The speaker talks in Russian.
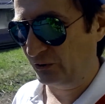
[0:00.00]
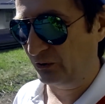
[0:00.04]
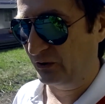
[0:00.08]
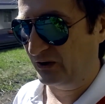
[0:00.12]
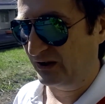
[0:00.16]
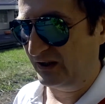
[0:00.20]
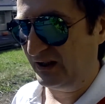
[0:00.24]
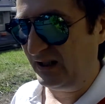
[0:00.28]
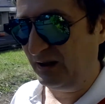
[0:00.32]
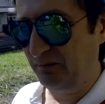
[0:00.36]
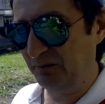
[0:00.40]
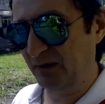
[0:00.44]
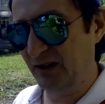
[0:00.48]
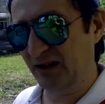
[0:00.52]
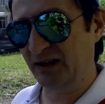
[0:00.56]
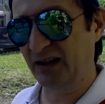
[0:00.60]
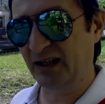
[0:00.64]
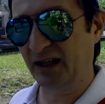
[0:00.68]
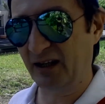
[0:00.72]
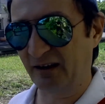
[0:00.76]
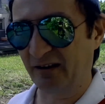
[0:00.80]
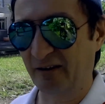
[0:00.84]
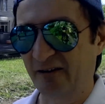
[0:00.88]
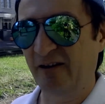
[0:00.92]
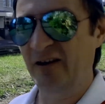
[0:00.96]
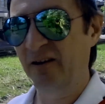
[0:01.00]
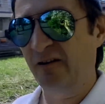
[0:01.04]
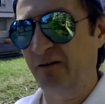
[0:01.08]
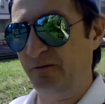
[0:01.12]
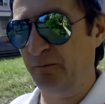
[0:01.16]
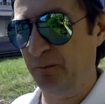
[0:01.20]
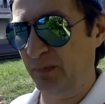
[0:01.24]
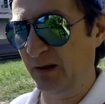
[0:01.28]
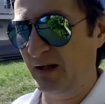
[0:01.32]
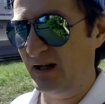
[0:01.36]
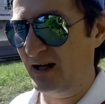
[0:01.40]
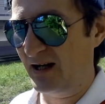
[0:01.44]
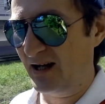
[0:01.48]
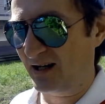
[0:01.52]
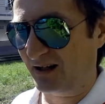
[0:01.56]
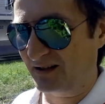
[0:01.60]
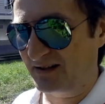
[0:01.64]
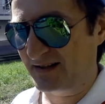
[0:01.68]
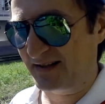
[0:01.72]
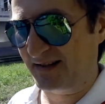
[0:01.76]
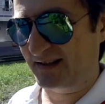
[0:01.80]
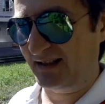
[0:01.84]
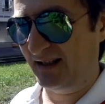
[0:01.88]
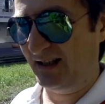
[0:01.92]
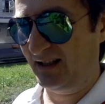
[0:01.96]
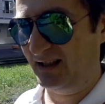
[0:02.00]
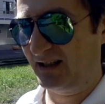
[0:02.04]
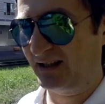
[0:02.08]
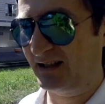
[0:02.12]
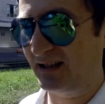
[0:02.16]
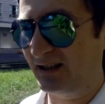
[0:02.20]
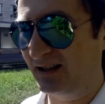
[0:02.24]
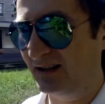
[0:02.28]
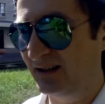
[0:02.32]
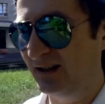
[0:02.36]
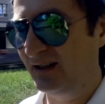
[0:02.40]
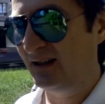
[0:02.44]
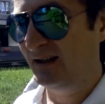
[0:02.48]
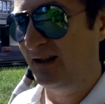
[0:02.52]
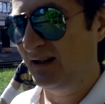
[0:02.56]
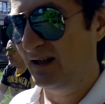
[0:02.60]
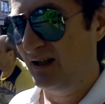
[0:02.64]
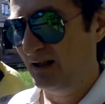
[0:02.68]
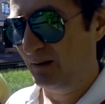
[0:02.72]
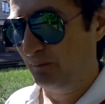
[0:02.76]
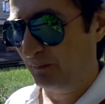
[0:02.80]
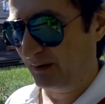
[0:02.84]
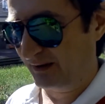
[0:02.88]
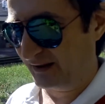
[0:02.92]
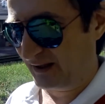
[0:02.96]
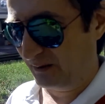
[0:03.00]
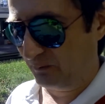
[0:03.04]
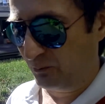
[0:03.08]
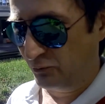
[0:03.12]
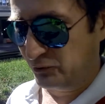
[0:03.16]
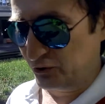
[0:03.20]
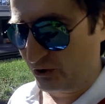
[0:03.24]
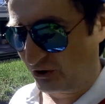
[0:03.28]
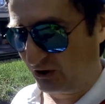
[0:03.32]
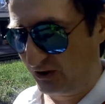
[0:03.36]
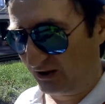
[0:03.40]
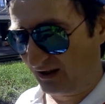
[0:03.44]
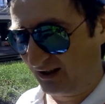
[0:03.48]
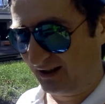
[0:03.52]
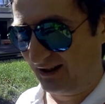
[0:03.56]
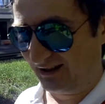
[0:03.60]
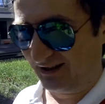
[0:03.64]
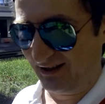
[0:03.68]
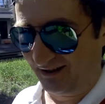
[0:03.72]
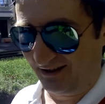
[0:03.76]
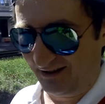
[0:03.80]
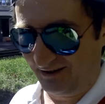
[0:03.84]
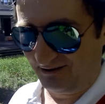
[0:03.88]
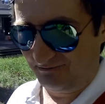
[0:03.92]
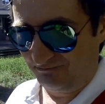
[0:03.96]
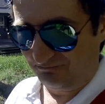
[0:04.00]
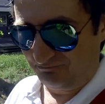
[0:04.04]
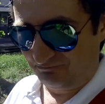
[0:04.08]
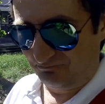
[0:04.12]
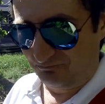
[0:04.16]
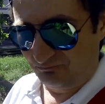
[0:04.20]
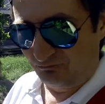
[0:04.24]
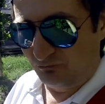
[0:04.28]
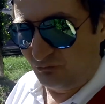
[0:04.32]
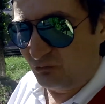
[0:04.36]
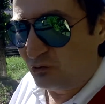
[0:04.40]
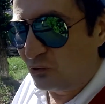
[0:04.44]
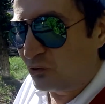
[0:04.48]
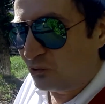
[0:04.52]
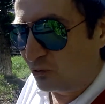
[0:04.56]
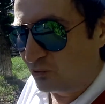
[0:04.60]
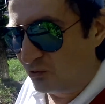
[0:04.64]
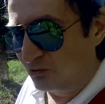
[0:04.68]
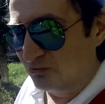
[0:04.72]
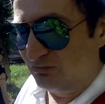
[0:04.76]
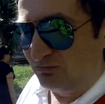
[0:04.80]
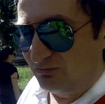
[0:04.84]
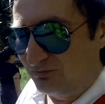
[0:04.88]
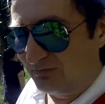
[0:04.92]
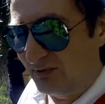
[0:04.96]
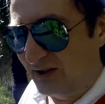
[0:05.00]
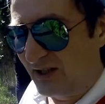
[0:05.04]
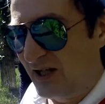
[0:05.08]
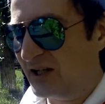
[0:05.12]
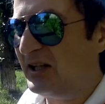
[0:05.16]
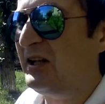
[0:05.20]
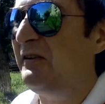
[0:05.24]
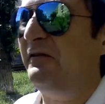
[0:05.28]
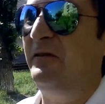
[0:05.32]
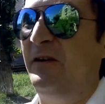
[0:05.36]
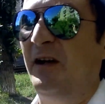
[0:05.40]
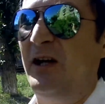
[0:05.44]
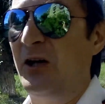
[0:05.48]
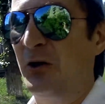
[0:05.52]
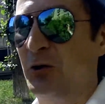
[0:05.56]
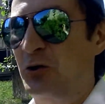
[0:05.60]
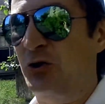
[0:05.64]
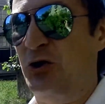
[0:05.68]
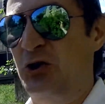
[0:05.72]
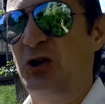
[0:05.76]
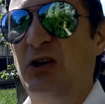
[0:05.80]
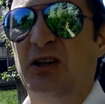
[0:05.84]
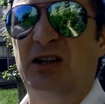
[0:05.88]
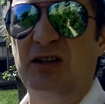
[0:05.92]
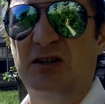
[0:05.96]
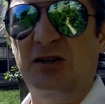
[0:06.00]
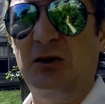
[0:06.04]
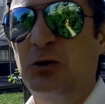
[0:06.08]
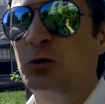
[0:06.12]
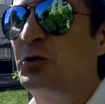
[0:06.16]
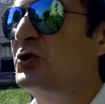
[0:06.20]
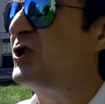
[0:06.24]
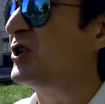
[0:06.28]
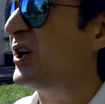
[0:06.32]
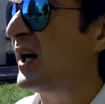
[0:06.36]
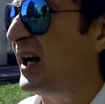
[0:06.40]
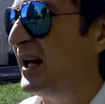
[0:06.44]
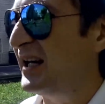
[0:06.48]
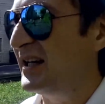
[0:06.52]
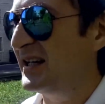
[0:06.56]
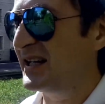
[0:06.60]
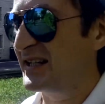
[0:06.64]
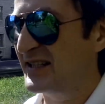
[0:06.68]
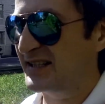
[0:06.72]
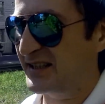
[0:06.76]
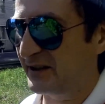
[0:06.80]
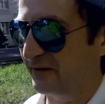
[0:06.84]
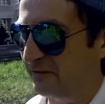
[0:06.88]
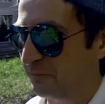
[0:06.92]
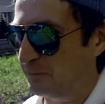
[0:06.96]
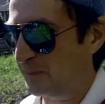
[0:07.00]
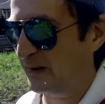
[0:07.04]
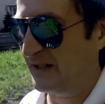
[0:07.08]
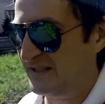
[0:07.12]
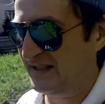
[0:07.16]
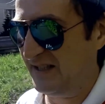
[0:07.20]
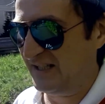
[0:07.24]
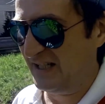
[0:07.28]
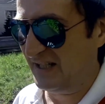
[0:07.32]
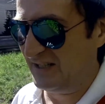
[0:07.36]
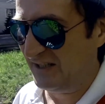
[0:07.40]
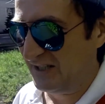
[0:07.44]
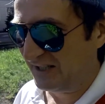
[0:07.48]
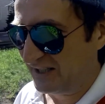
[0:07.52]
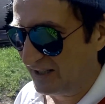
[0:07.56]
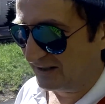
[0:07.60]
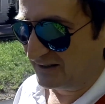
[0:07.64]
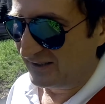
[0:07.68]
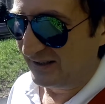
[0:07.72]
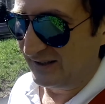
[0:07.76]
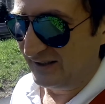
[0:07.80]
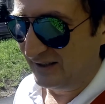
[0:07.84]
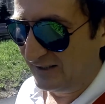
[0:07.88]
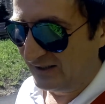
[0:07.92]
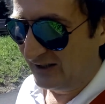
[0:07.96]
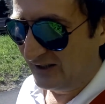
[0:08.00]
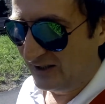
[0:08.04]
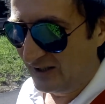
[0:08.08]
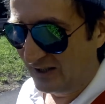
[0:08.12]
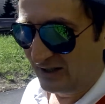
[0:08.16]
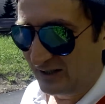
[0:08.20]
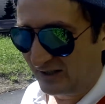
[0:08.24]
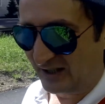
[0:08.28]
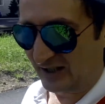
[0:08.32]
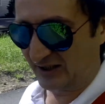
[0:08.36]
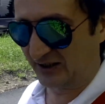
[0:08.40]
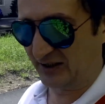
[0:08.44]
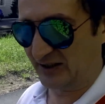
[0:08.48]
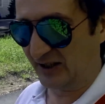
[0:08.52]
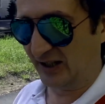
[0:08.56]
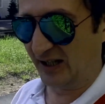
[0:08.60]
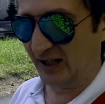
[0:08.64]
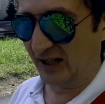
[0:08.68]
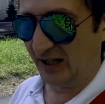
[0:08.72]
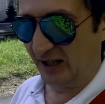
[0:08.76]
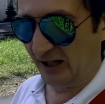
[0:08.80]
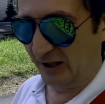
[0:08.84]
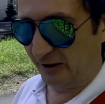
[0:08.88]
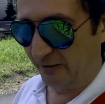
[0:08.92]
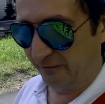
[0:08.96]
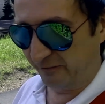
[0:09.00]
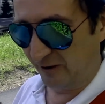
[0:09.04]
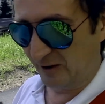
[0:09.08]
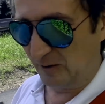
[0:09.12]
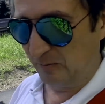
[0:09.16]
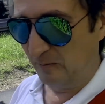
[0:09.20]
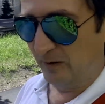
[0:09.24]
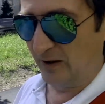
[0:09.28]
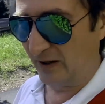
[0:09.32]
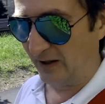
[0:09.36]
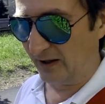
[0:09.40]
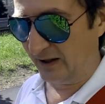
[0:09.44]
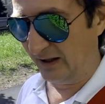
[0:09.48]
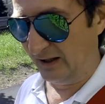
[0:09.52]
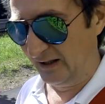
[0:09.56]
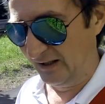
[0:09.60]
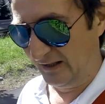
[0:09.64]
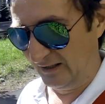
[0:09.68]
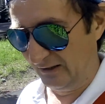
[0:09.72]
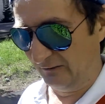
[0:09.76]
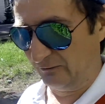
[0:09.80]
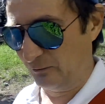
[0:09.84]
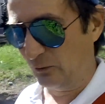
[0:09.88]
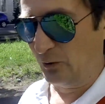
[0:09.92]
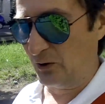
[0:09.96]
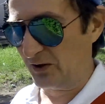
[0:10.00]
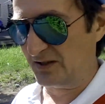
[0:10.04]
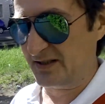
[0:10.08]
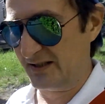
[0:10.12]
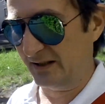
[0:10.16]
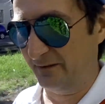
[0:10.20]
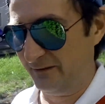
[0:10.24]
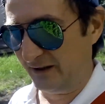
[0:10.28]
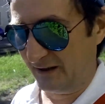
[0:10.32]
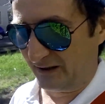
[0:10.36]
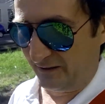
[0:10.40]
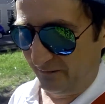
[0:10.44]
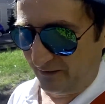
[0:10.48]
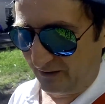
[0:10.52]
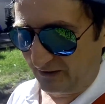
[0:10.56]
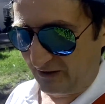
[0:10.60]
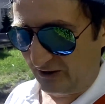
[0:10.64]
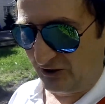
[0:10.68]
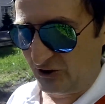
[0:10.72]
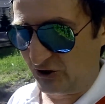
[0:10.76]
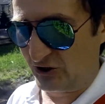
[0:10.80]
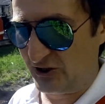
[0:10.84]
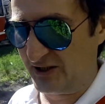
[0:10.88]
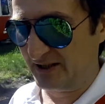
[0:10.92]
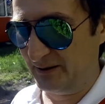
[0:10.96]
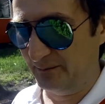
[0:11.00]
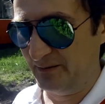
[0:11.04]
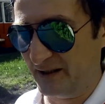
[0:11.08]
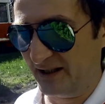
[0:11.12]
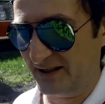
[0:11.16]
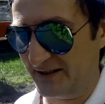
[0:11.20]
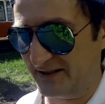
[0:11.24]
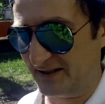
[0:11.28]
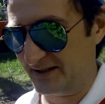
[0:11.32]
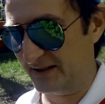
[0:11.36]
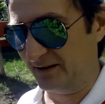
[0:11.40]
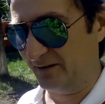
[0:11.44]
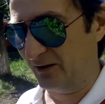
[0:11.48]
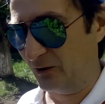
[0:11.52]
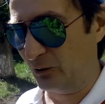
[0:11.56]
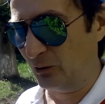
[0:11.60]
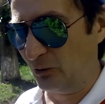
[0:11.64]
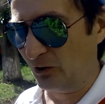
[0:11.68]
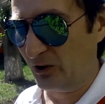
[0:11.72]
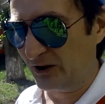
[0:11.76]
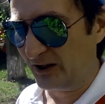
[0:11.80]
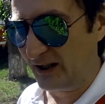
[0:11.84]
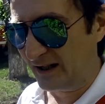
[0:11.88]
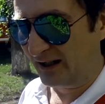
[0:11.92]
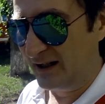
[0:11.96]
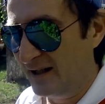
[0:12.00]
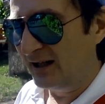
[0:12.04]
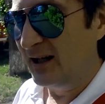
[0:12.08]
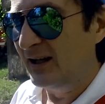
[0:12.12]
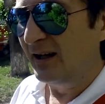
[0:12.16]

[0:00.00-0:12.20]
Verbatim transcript: он именно в пиар-целях, потому что ну, я не верю, что это случайное совпадение, когда выборы в Горсовет 2017 года